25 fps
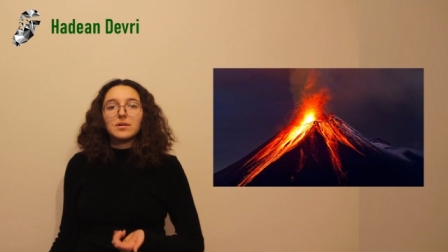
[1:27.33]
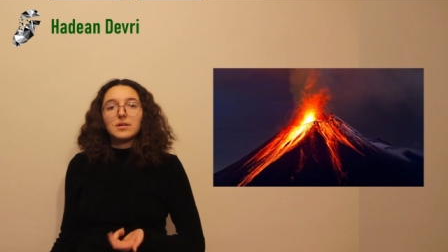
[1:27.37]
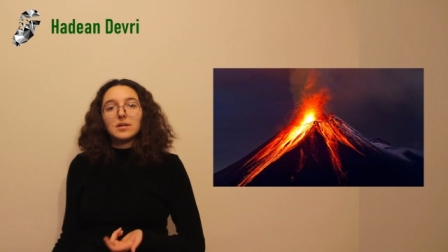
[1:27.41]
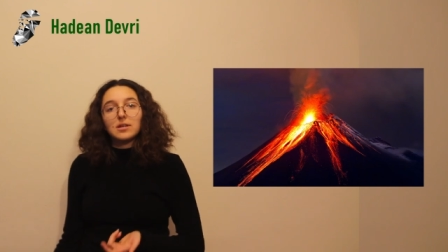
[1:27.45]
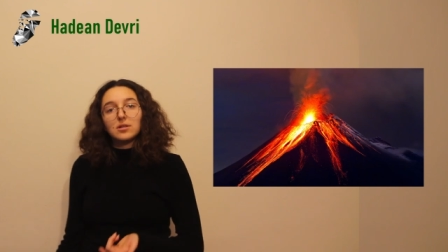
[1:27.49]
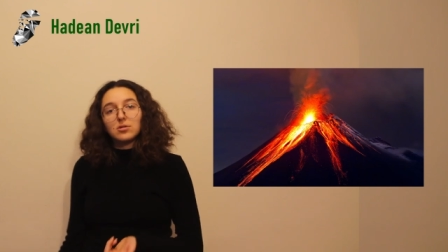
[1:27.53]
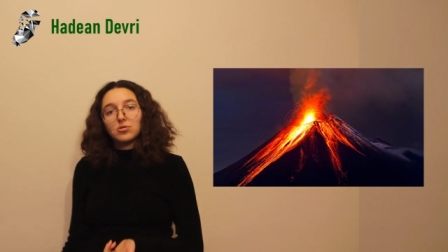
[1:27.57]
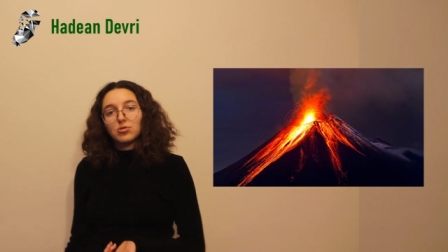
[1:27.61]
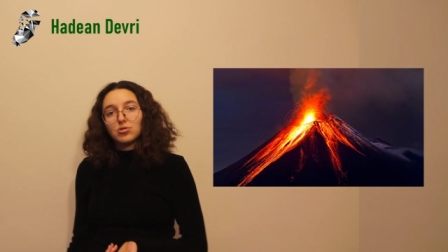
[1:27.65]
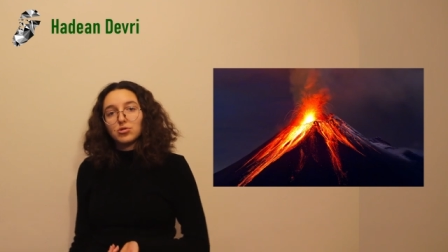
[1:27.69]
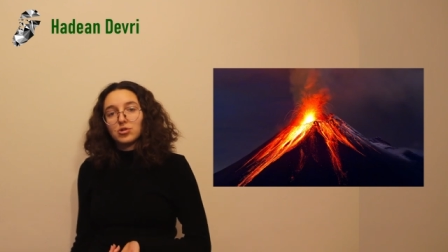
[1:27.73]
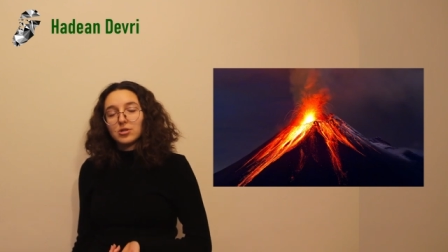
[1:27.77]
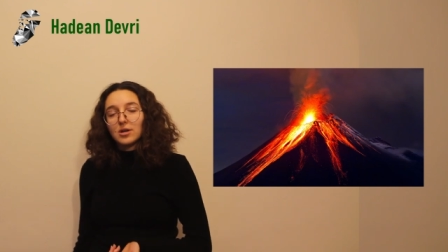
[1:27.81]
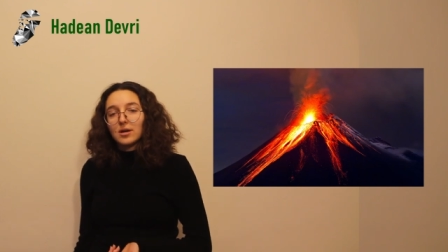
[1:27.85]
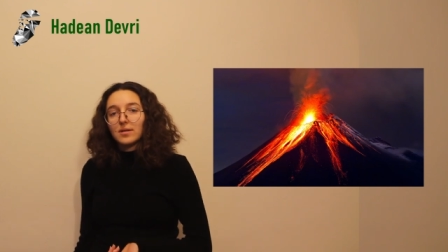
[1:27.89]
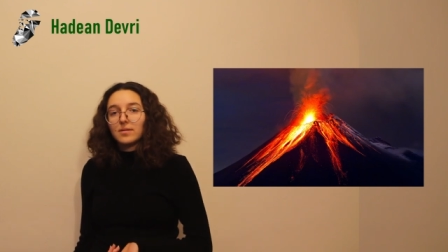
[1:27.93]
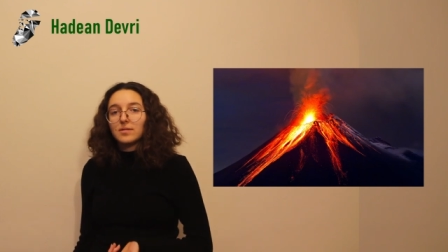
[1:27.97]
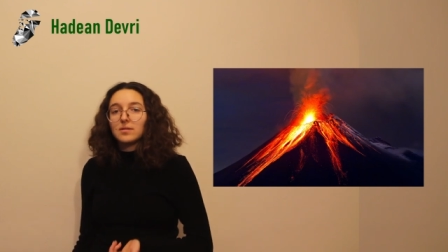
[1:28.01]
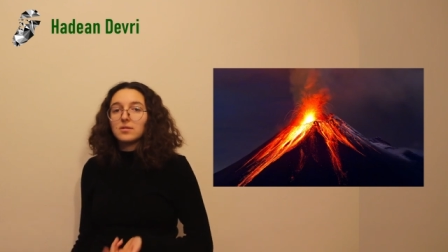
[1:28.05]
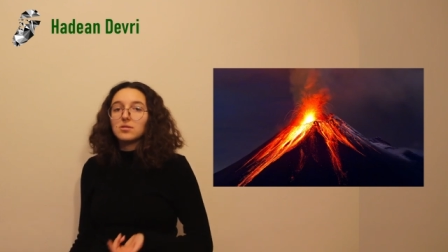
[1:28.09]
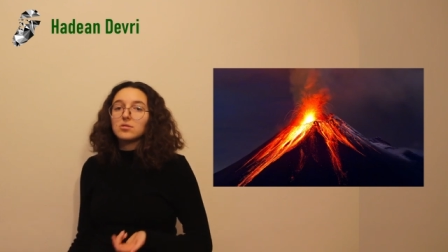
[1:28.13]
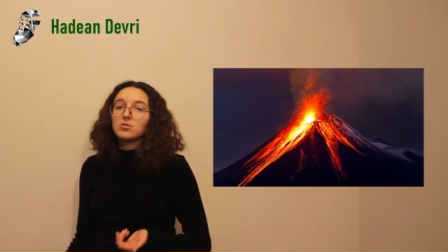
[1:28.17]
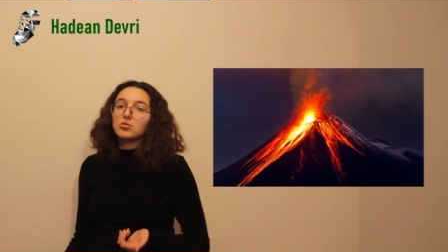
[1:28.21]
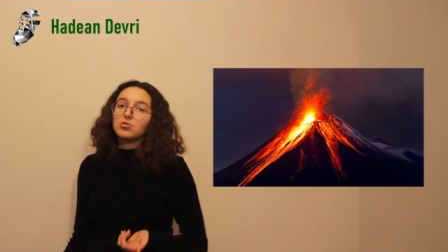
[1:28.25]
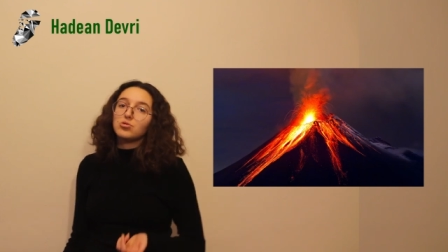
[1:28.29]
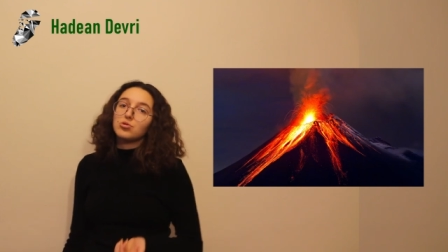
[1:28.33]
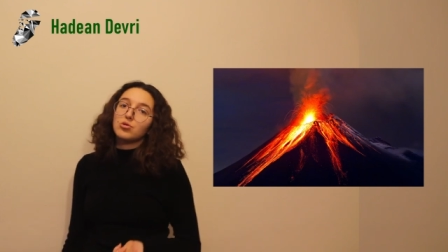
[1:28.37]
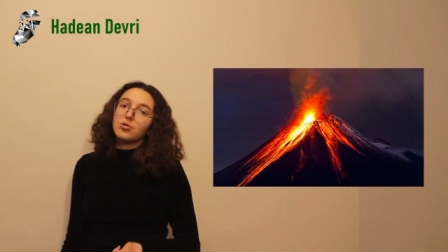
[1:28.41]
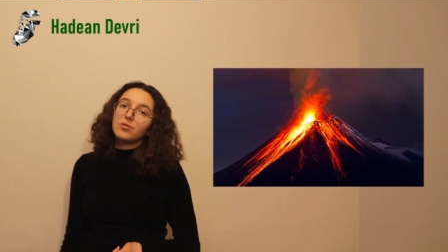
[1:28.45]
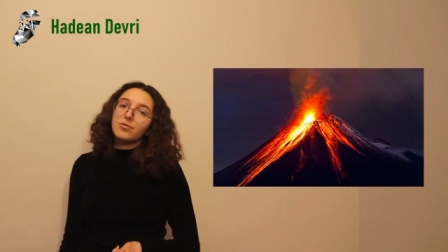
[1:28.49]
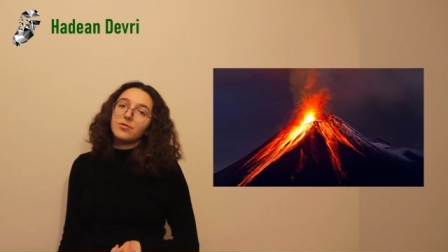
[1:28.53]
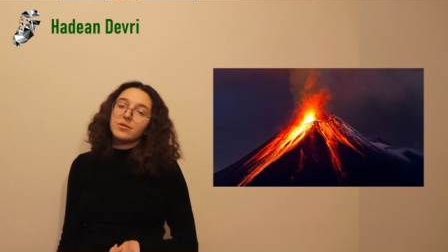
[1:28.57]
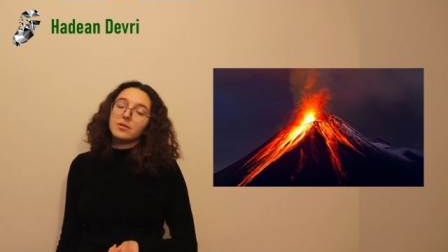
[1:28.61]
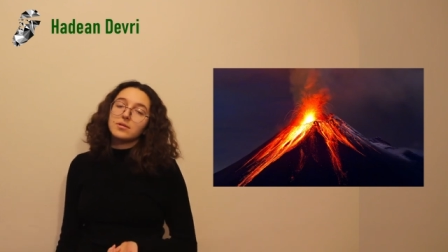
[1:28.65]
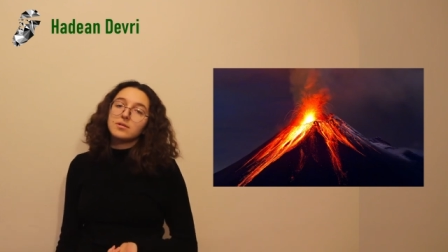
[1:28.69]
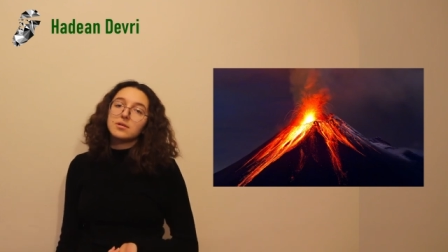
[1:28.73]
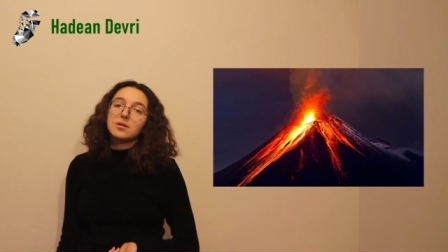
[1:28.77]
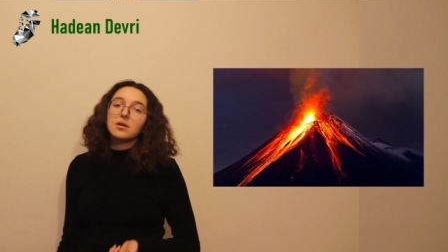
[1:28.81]
hidrojen,
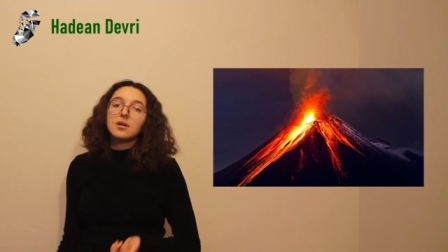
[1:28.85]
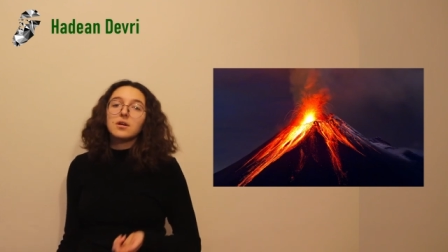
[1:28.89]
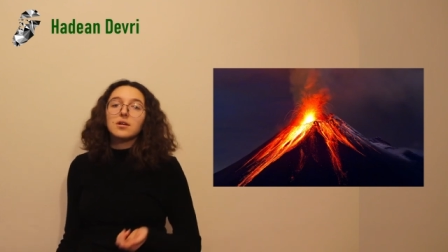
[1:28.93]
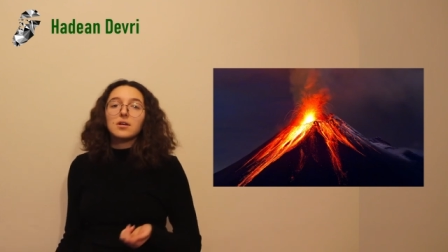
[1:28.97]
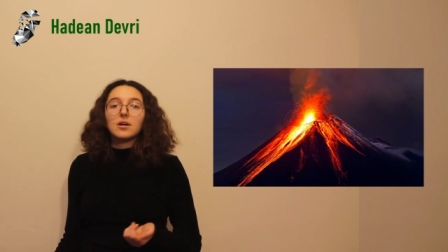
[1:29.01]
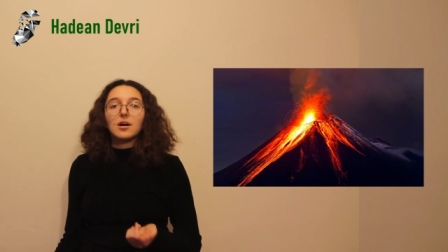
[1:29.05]
sülfit,